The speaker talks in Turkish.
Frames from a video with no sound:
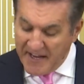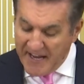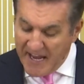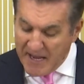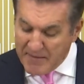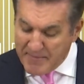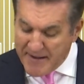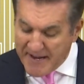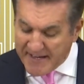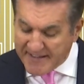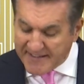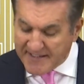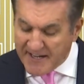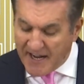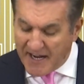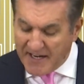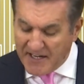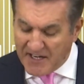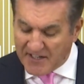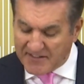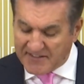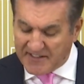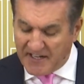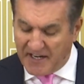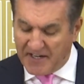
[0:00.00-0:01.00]
Emekli
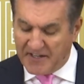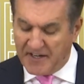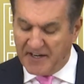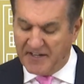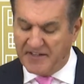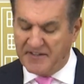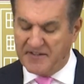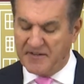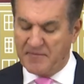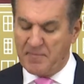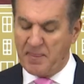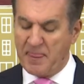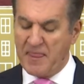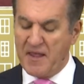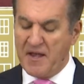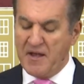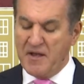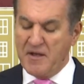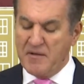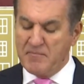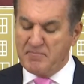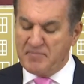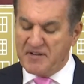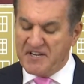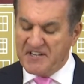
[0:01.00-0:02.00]
aylıklarının
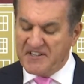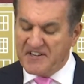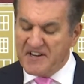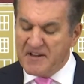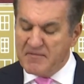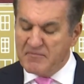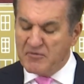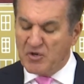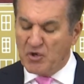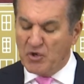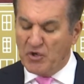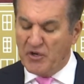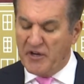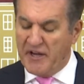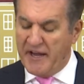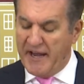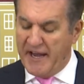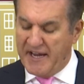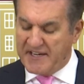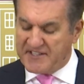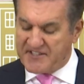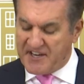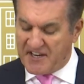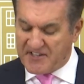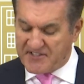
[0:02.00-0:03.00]
prim günü
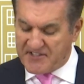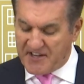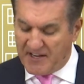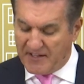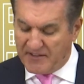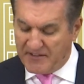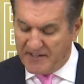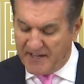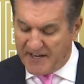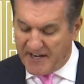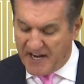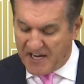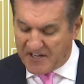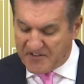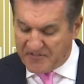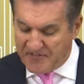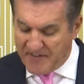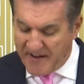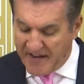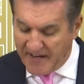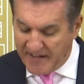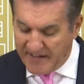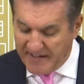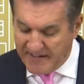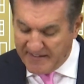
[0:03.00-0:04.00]
esas alınarak
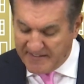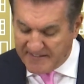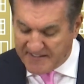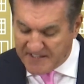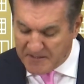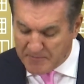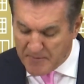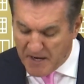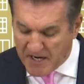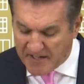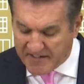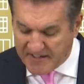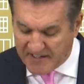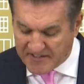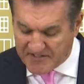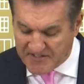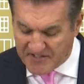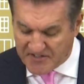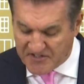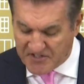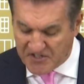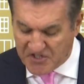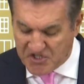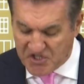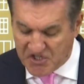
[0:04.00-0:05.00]
ve intibak
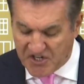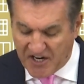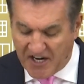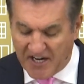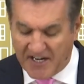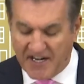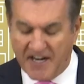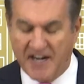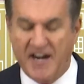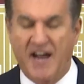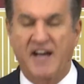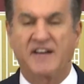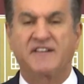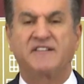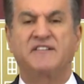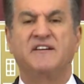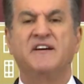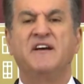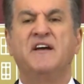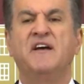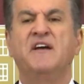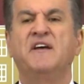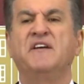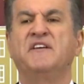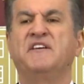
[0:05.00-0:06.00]
yasası çıkarılarak
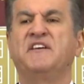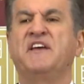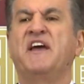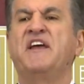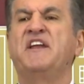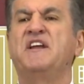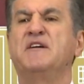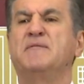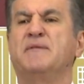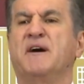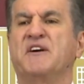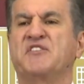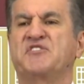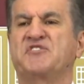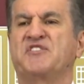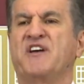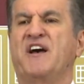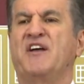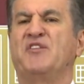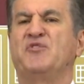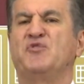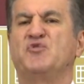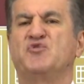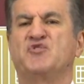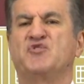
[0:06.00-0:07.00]
yeni baştan